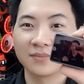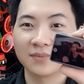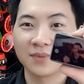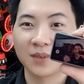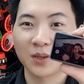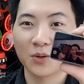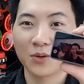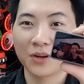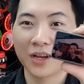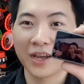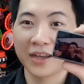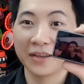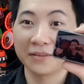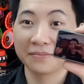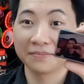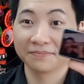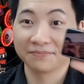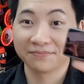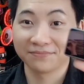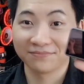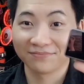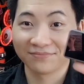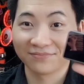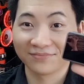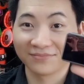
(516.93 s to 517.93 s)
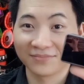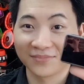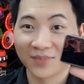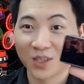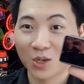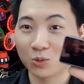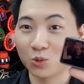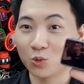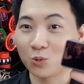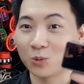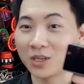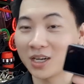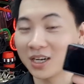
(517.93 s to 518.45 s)
Con này không
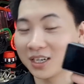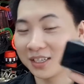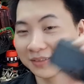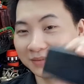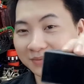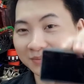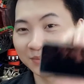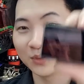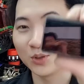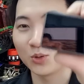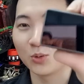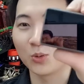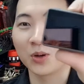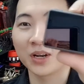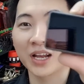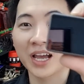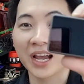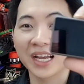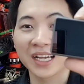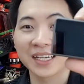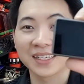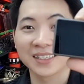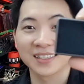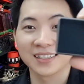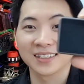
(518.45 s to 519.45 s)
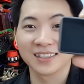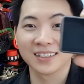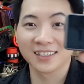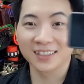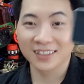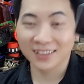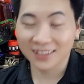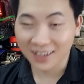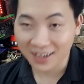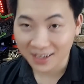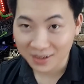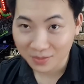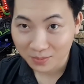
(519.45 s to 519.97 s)
dùng nữa, dùng con này.
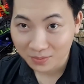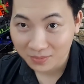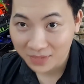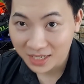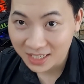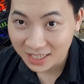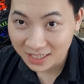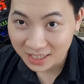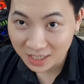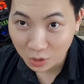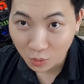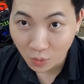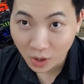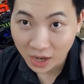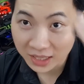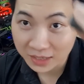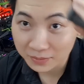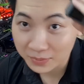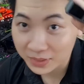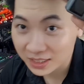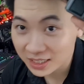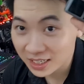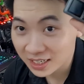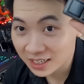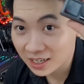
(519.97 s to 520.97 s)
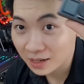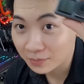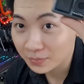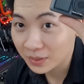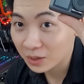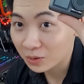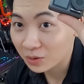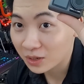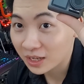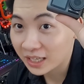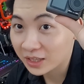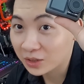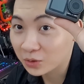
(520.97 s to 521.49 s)
Đấy, bây giờ ra ngoài thì mình sẽ cầm theo
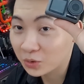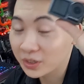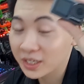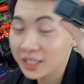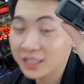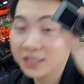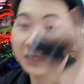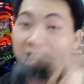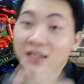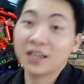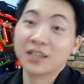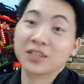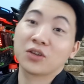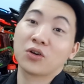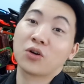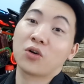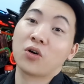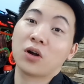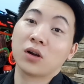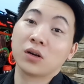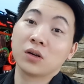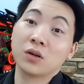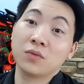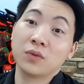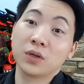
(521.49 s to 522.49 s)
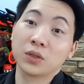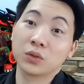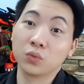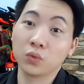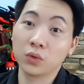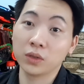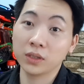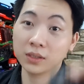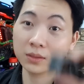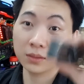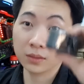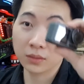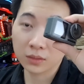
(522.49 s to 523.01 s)
con này thôi, hết sức là nhỏ gọn, đút vào túi,
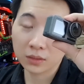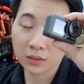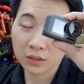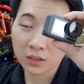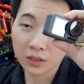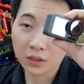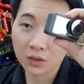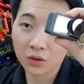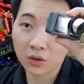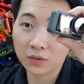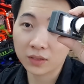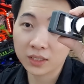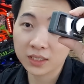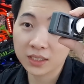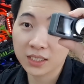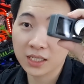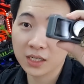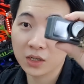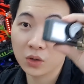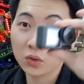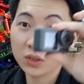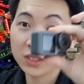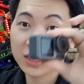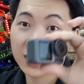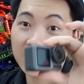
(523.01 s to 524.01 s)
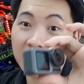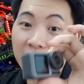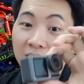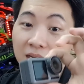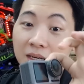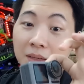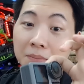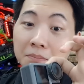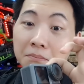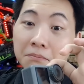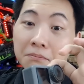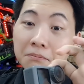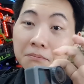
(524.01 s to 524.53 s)
có cái gì lôi ra là
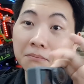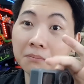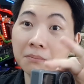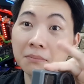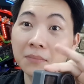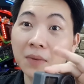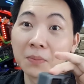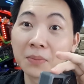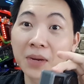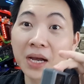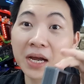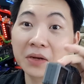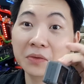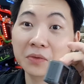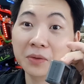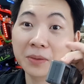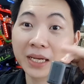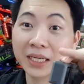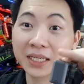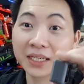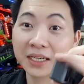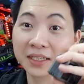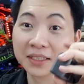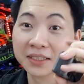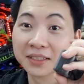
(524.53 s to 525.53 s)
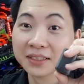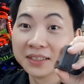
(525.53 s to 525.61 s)
bấm ngay các bạn nha.